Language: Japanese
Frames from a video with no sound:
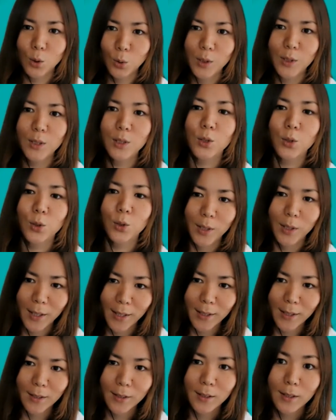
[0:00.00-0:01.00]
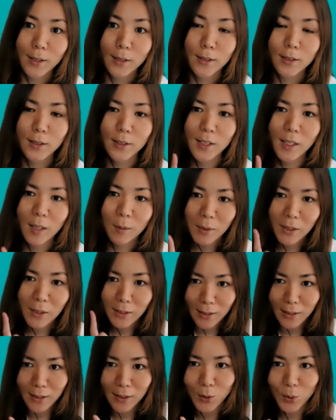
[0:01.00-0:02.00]
そうですよね。ちなみ
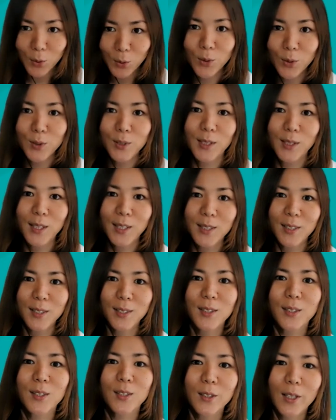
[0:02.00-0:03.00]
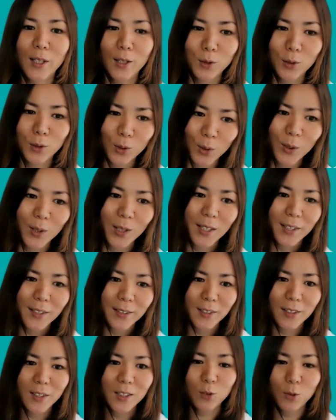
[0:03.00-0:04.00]
にこのジェネシスクラウド、
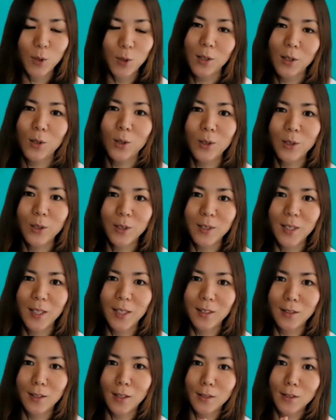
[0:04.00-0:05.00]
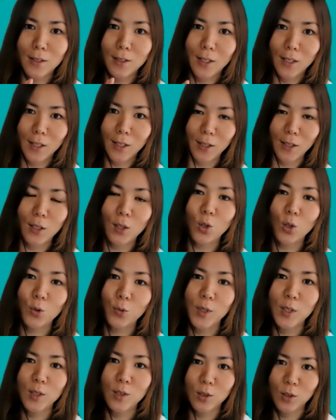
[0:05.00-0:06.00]
実はコールセンターじゃない
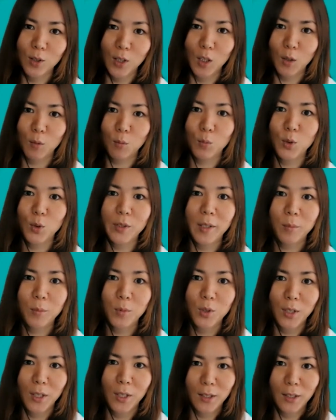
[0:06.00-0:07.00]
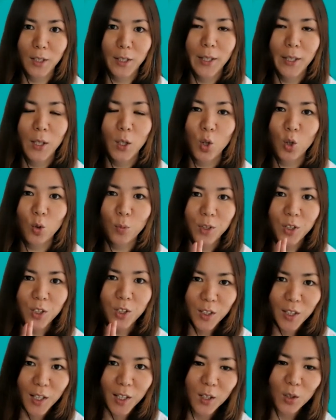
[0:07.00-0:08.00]
オフィス勤務者向けに
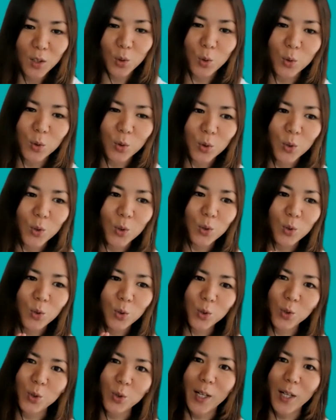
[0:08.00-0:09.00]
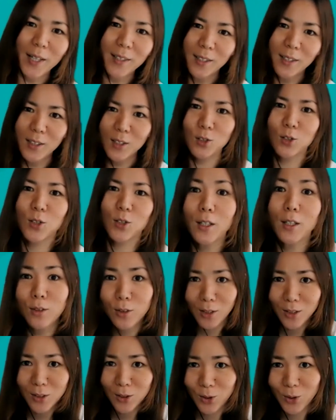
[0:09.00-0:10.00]
コミュニケートというライセンスあ
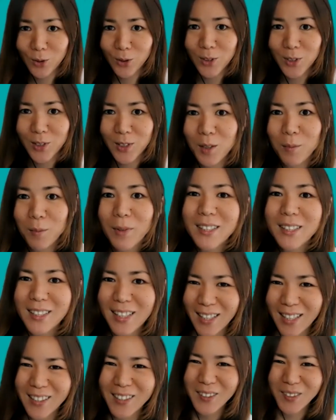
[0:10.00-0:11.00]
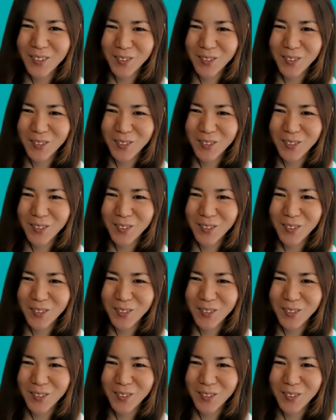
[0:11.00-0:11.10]
るんですよ。知ってました？